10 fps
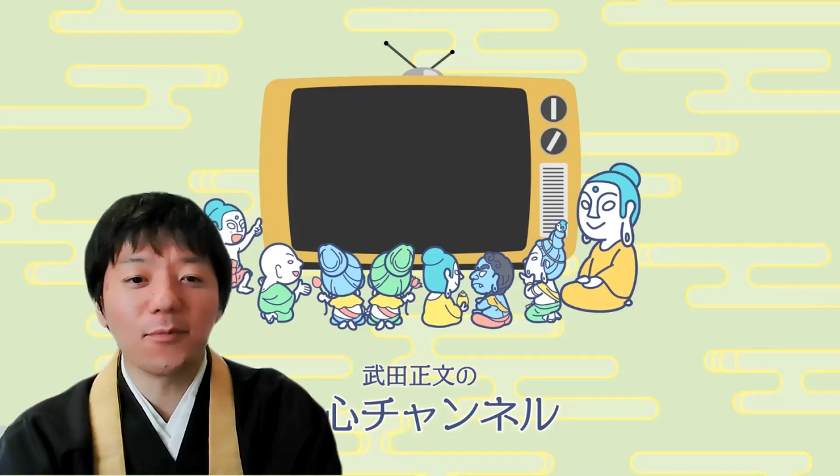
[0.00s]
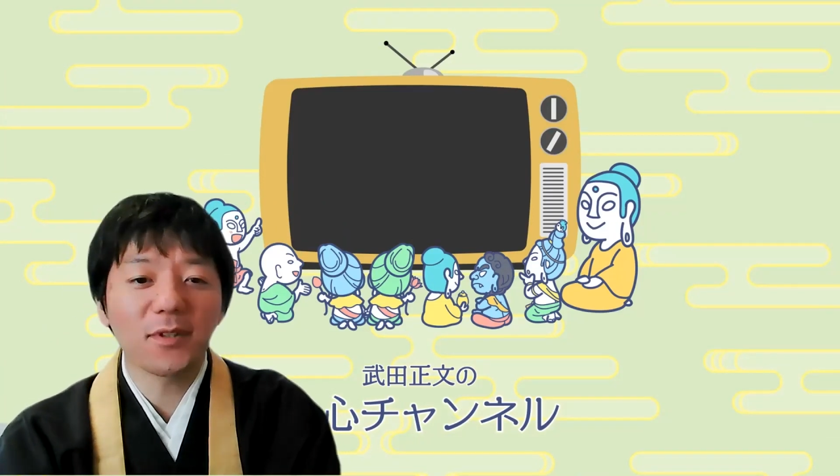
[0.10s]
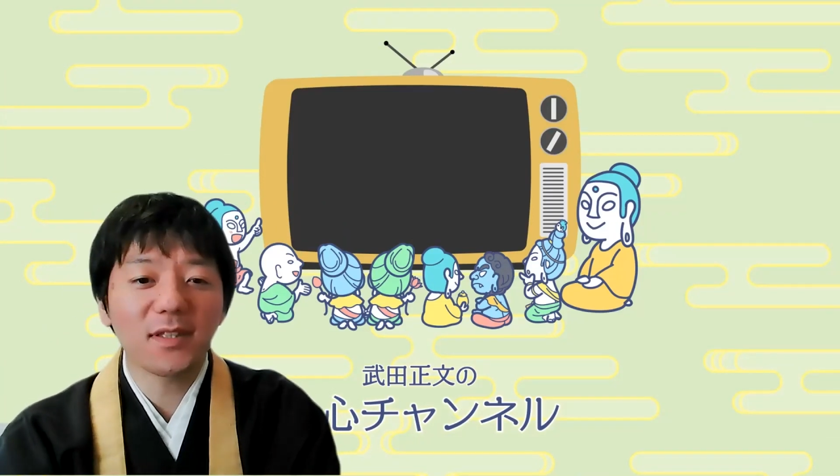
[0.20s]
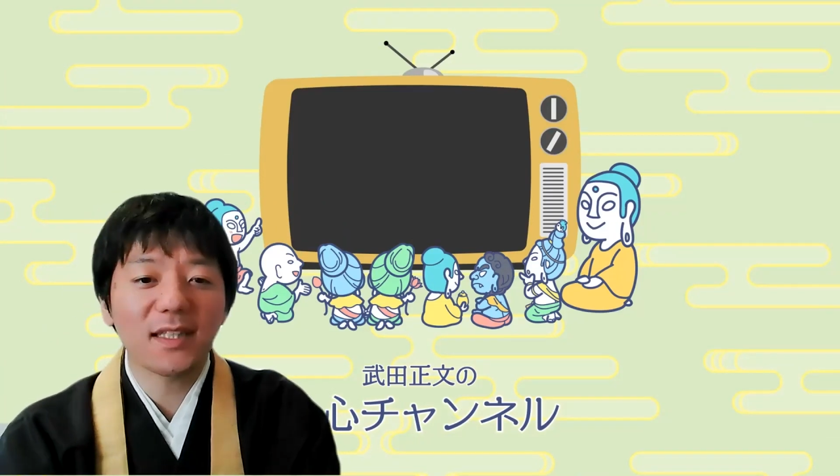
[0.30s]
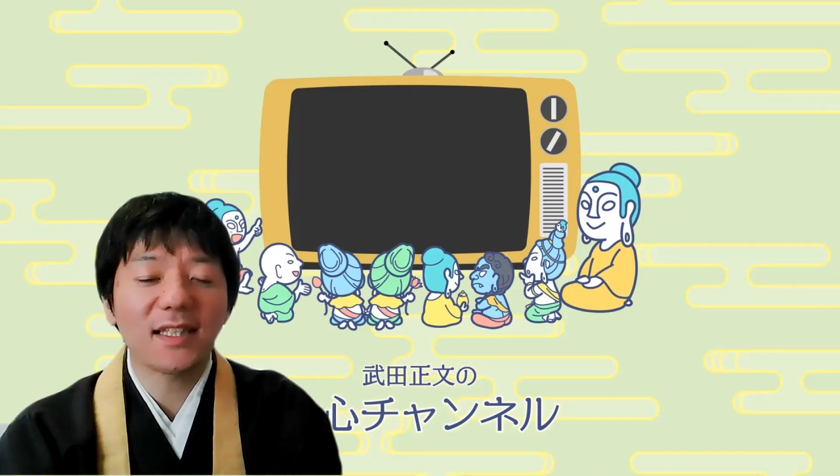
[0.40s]

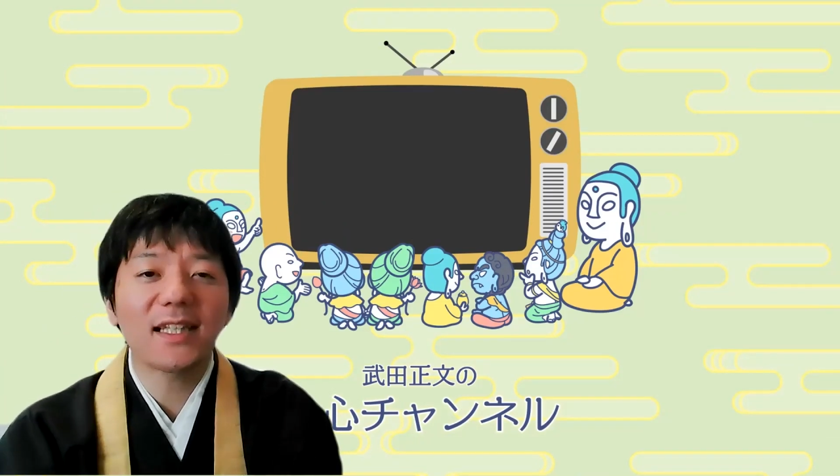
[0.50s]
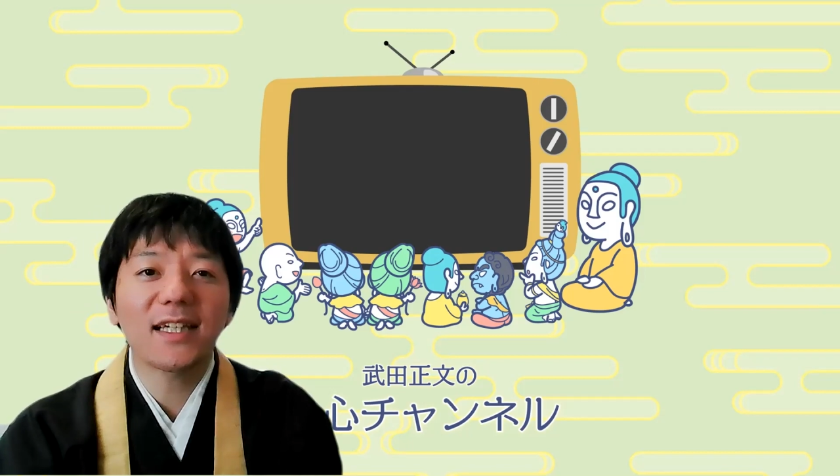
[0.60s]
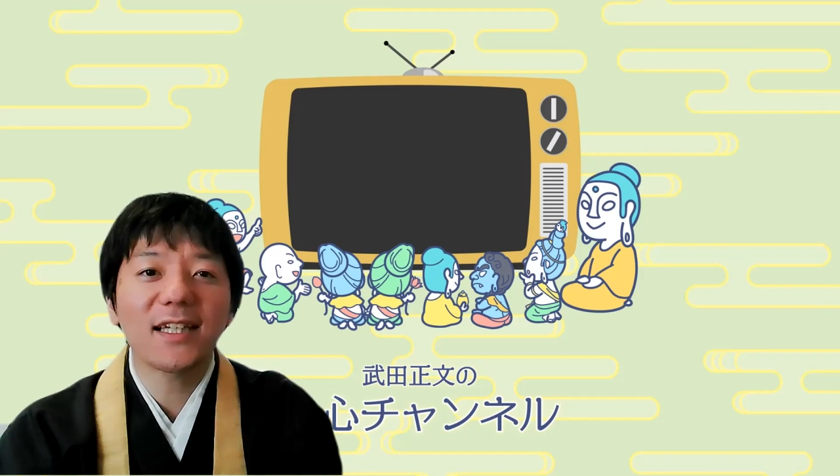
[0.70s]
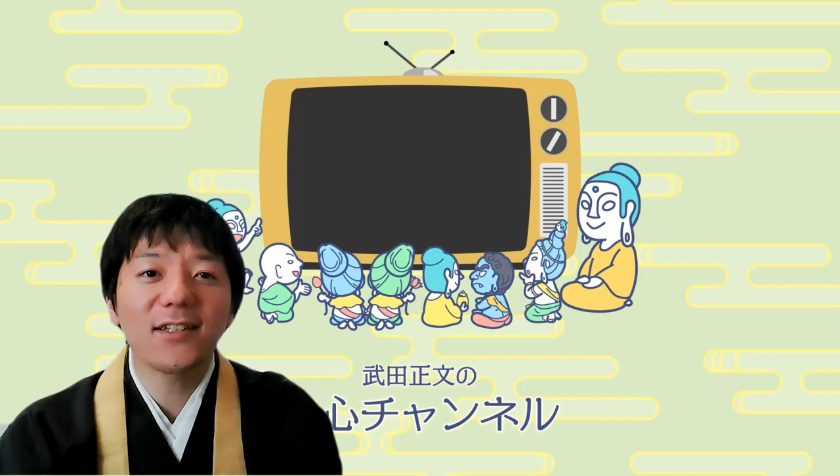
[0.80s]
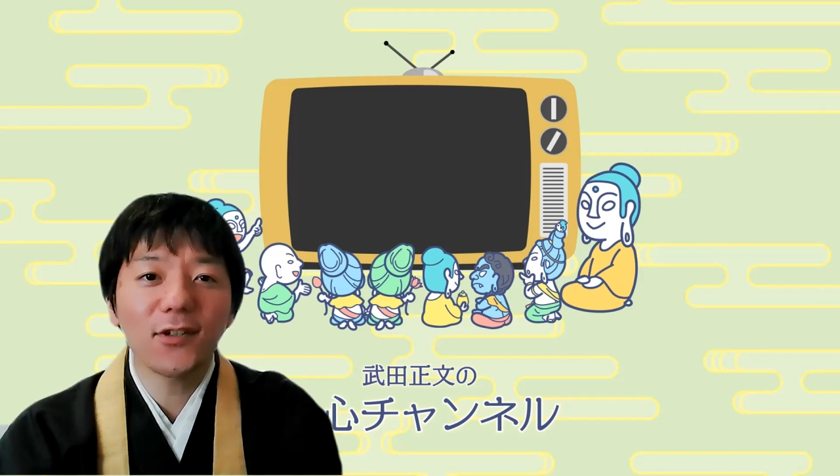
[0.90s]
思っていた
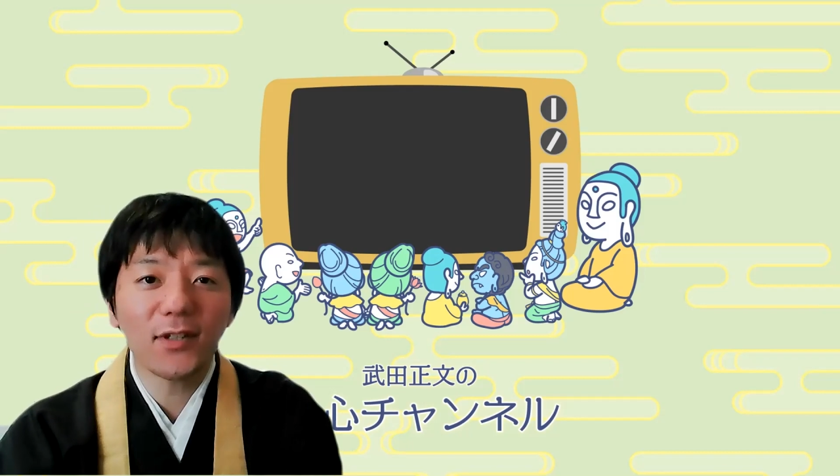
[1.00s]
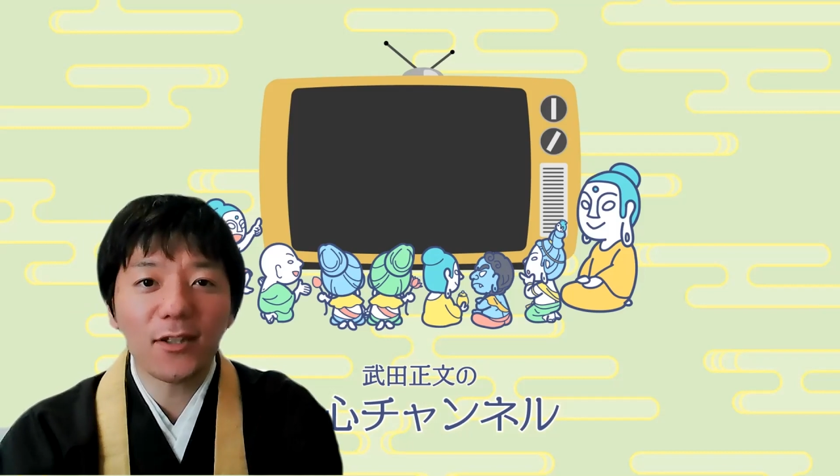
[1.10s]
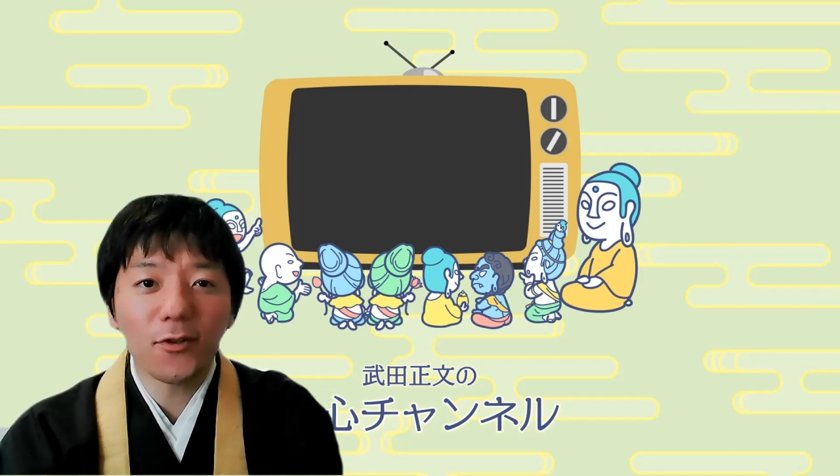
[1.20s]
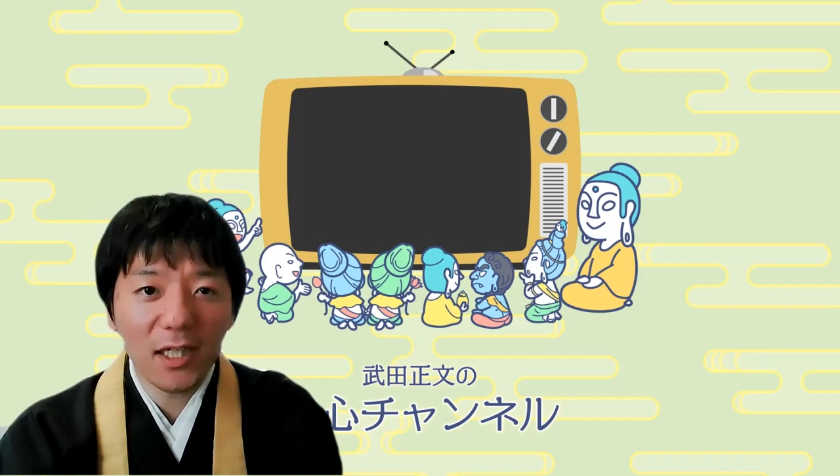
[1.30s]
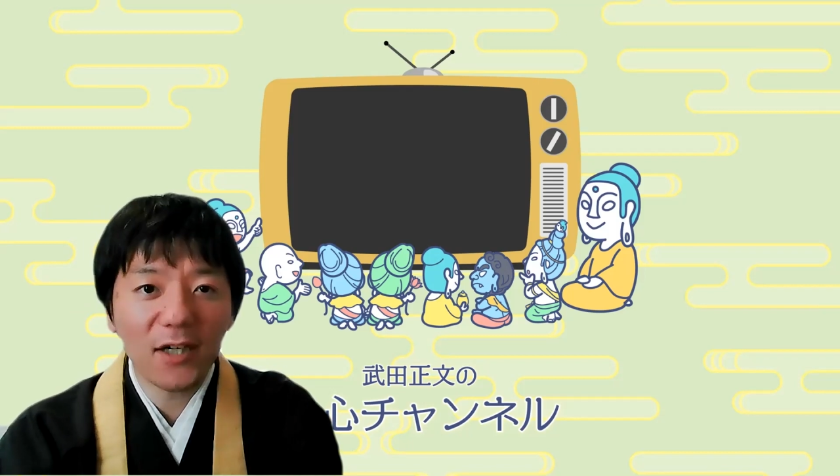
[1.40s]
だけるよう
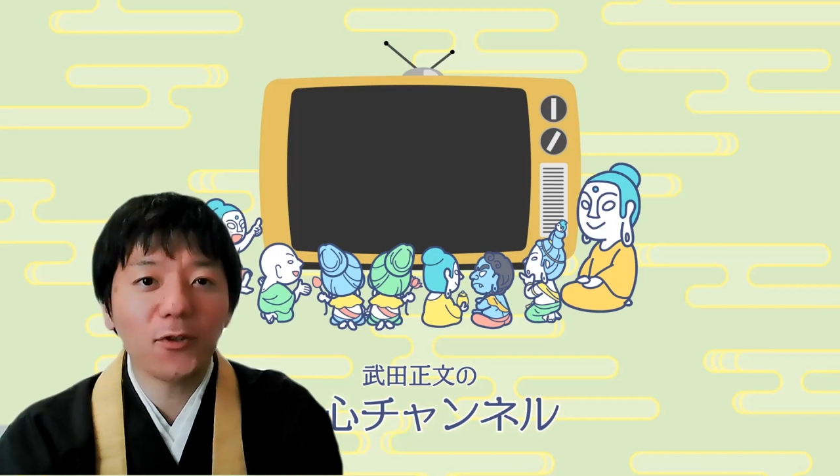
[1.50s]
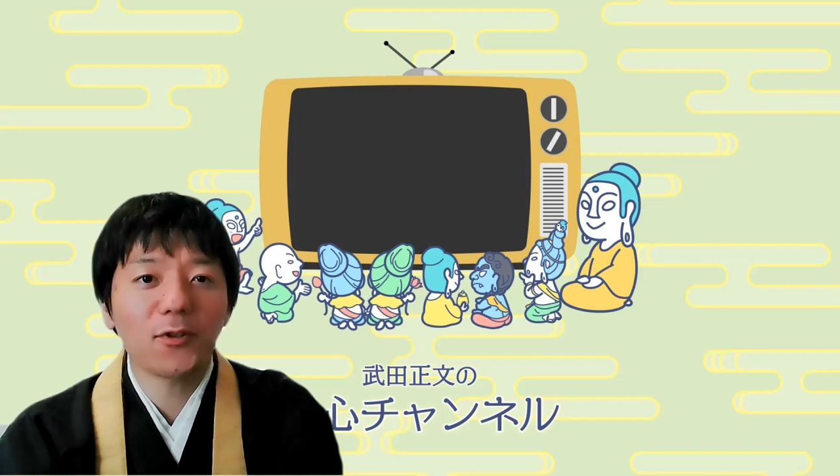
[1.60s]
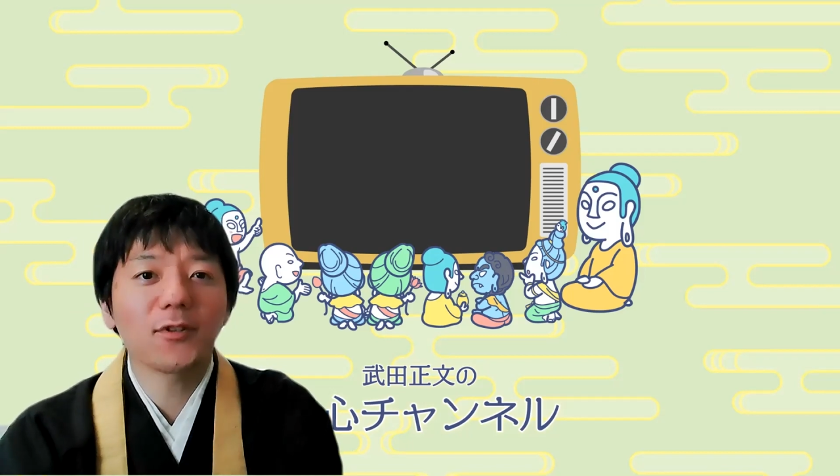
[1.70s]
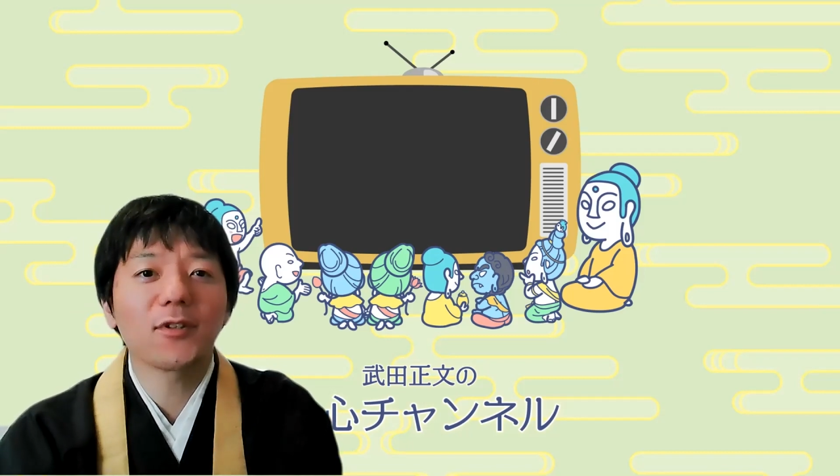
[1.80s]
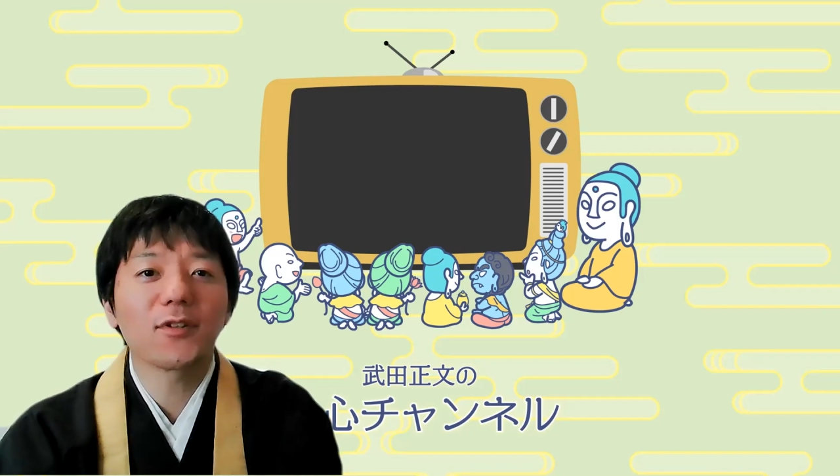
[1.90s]
な動画をお